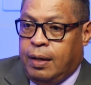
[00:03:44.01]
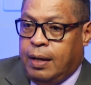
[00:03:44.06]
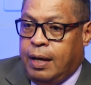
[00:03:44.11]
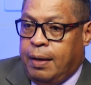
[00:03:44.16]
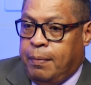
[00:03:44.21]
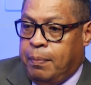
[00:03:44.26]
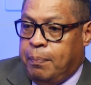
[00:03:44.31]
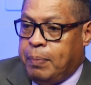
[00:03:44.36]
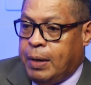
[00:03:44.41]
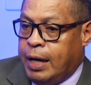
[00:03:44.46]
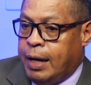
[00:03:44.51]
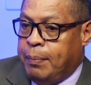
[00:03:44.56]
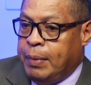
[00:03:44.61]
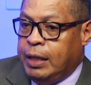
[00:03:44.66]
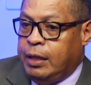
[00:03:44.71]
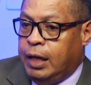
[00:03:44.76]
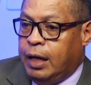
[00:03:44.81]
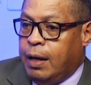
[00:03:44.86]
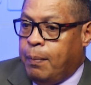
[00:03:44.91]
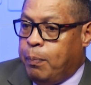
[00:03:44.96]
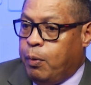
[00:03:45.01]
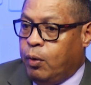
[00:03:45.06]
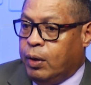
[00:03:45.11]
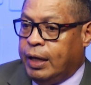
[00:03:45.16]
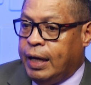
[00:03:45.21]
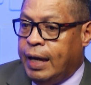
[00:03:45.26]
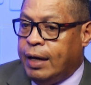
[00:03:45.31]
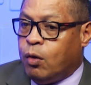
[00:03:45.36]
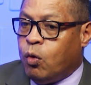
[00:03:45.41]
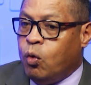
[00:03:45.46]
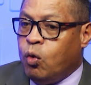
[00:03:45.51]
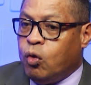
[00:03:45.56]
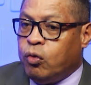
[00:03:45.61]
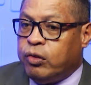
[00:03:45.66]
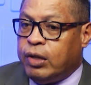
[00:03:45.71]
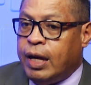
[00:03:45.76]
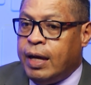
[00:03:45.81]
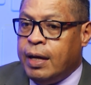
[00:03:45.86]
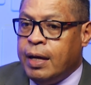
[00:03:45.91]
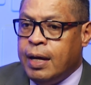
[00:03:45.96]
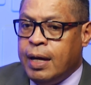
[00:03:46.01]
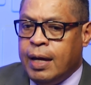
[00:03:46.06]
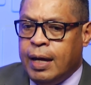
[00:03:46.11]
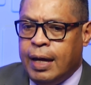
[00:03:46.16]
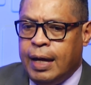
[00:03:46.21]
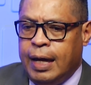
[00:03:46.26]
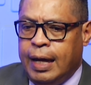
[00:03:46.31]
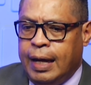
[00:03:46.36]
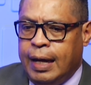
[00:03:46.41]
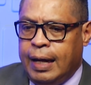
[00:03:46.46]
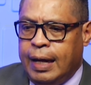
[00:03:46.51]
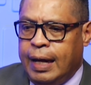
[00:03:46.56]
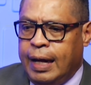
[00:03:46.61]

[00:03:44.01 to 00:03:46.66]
eh, paramétricas porque él conoce eh,